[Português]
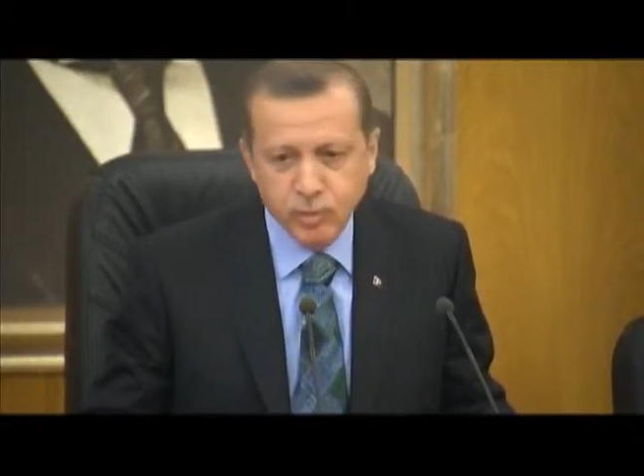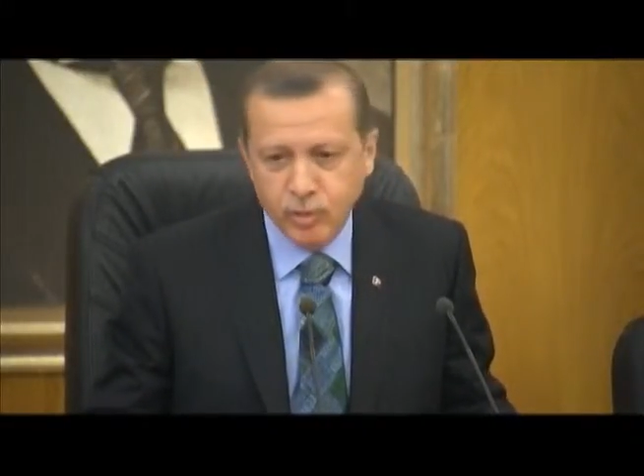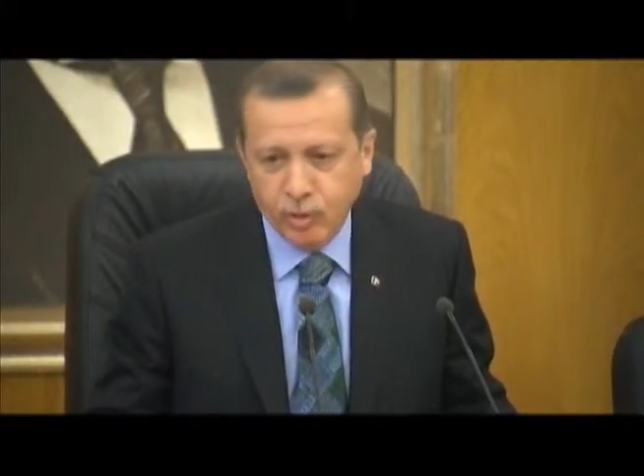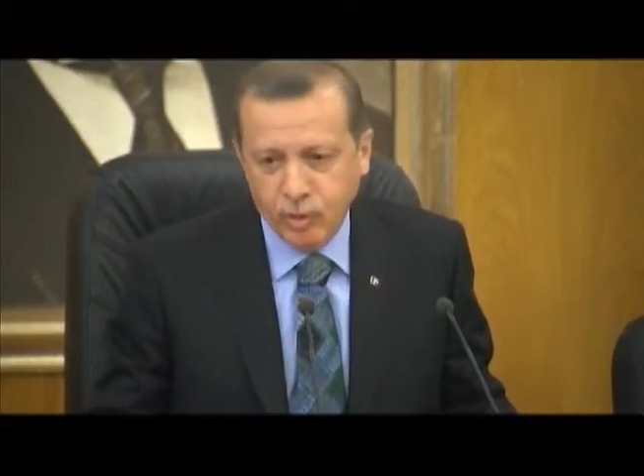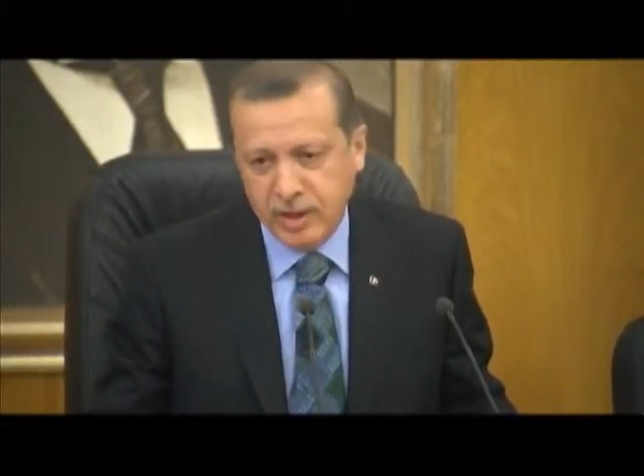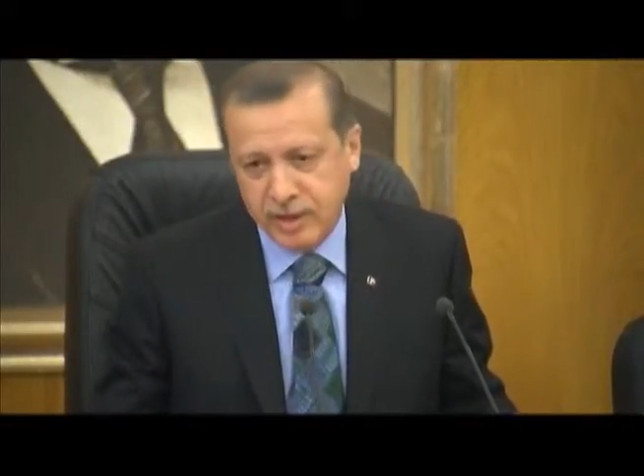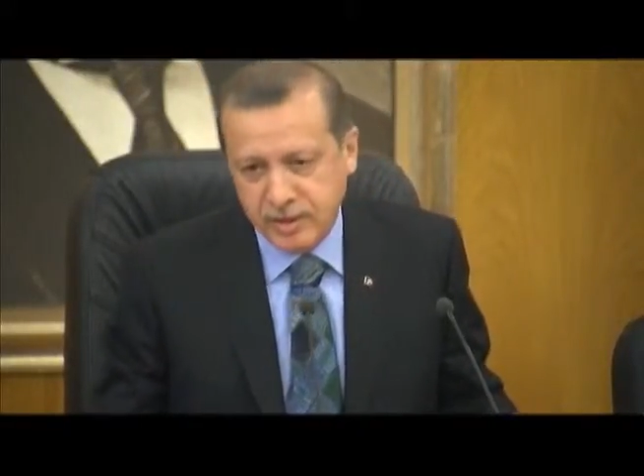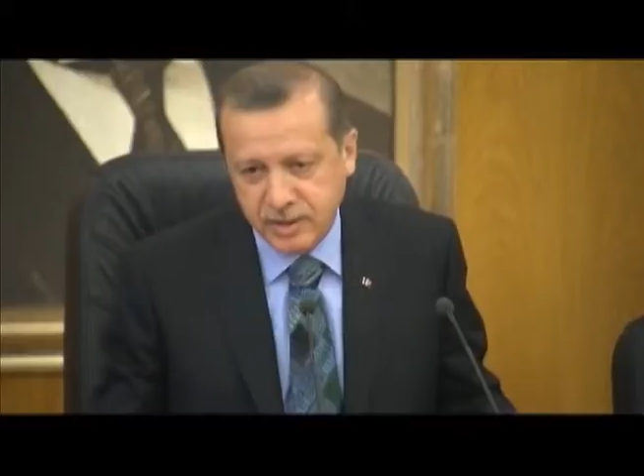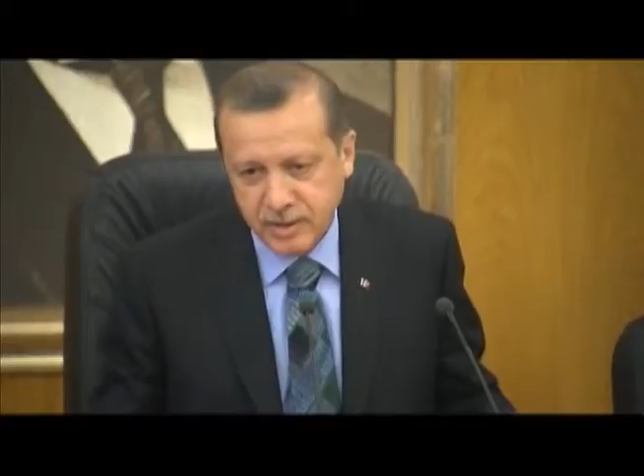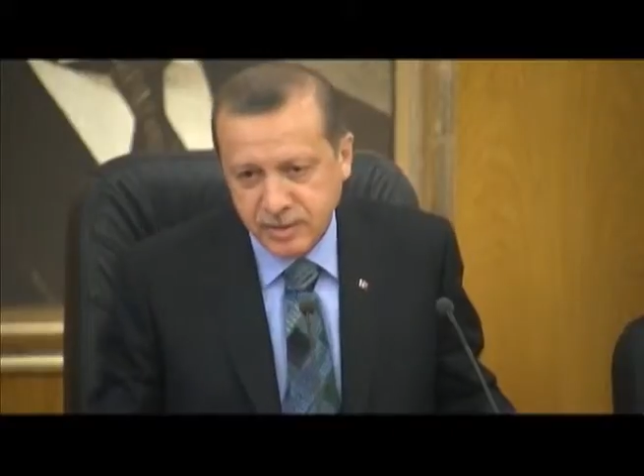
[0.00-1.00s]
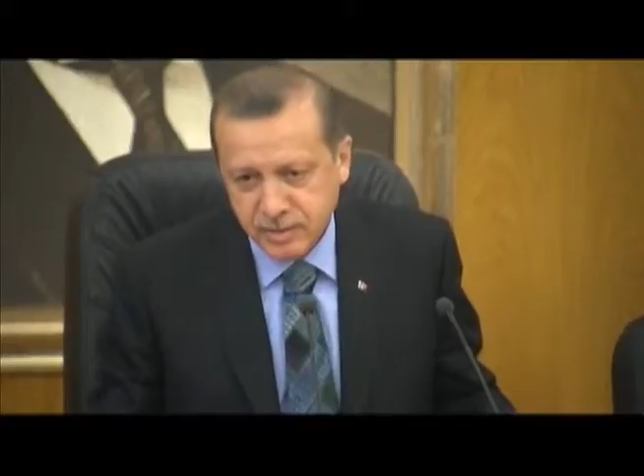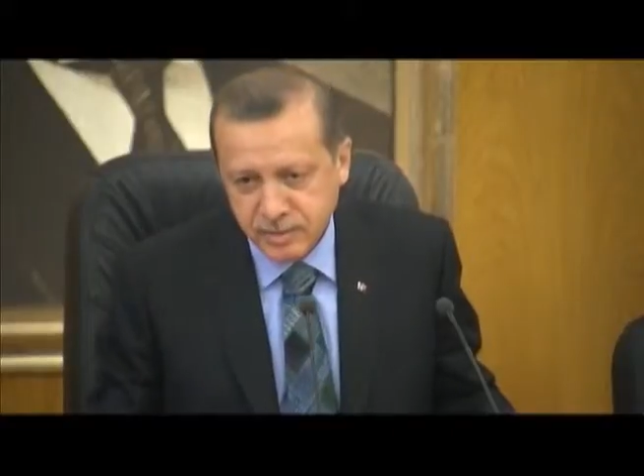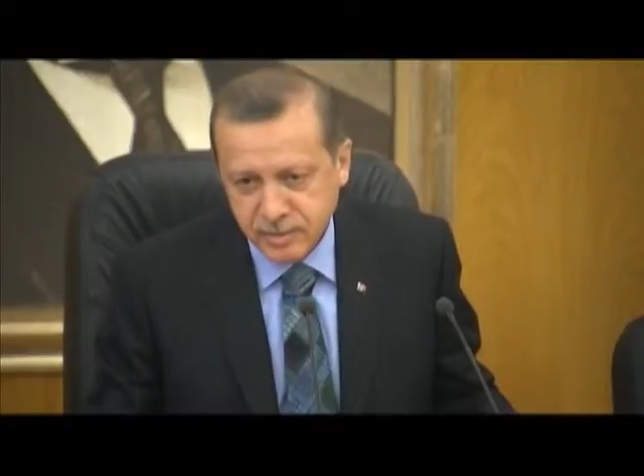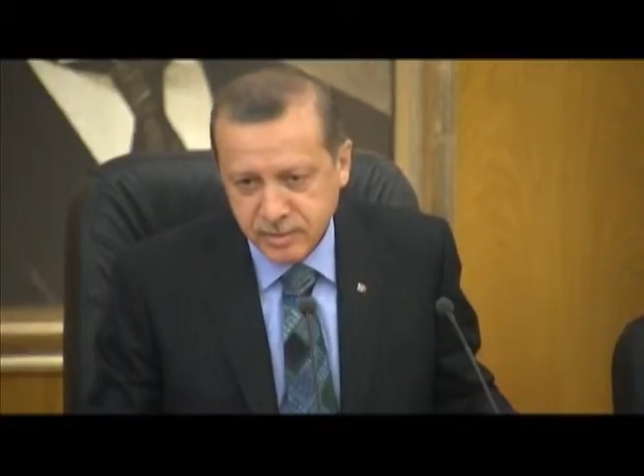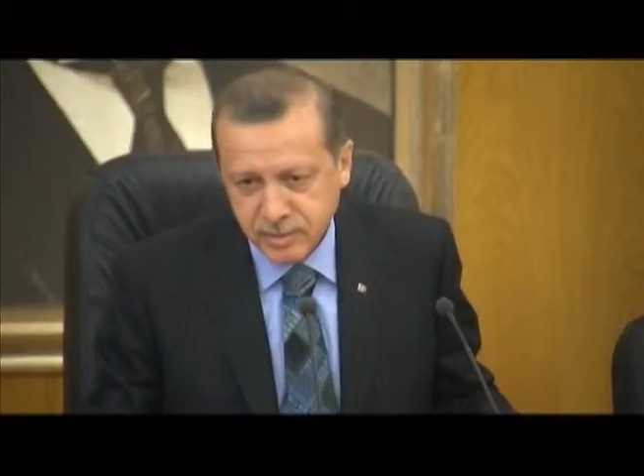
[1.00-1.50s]
saqueadores
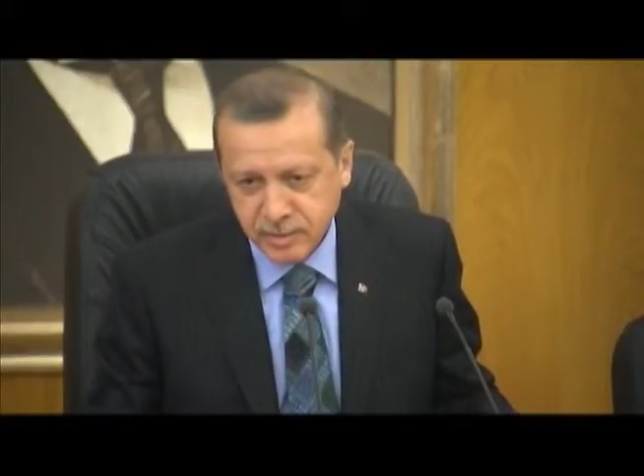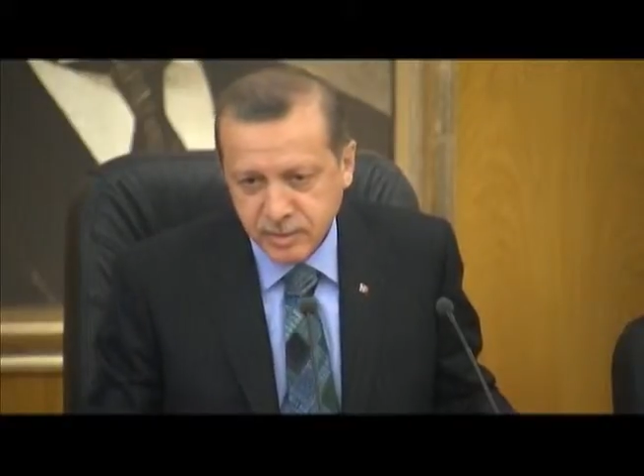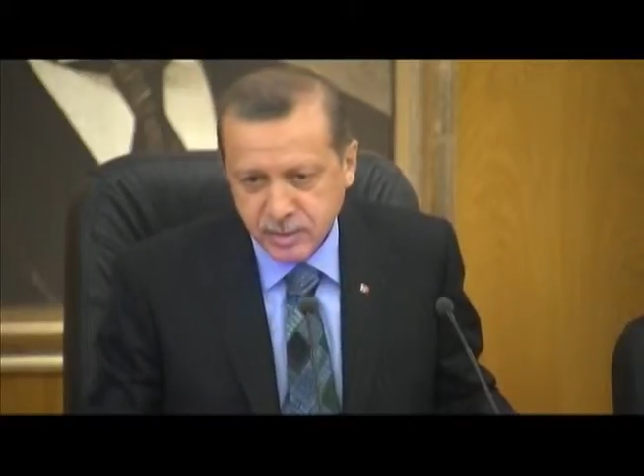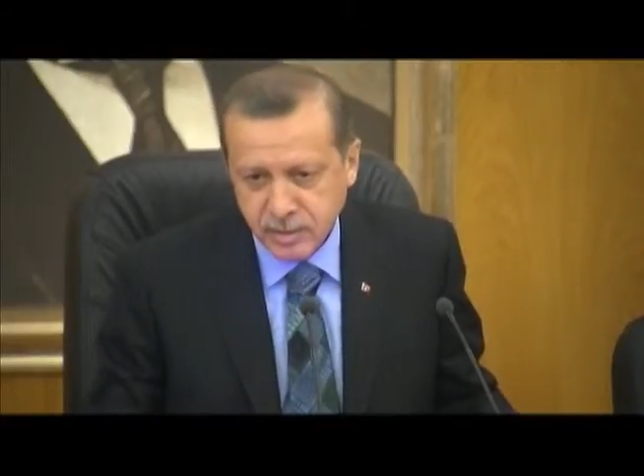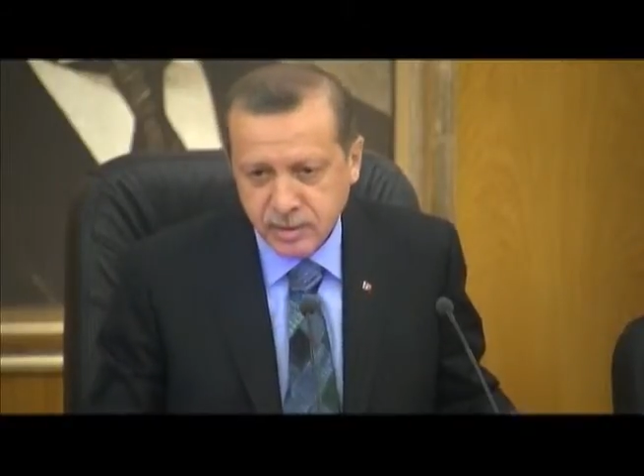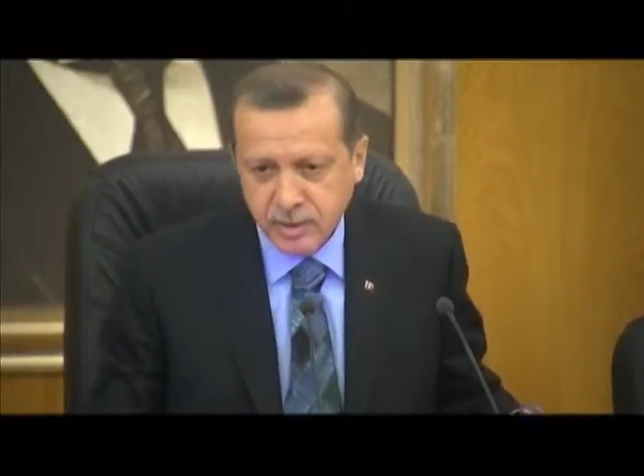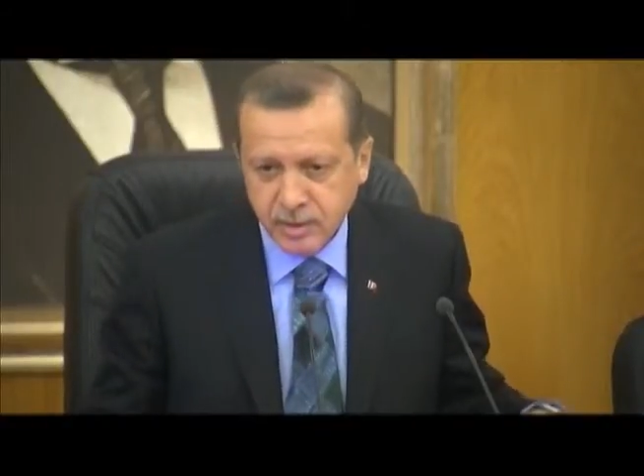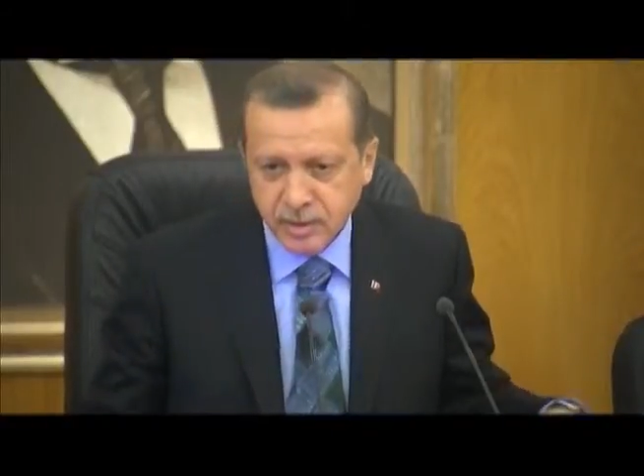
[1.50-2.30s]
manipulados pela oposição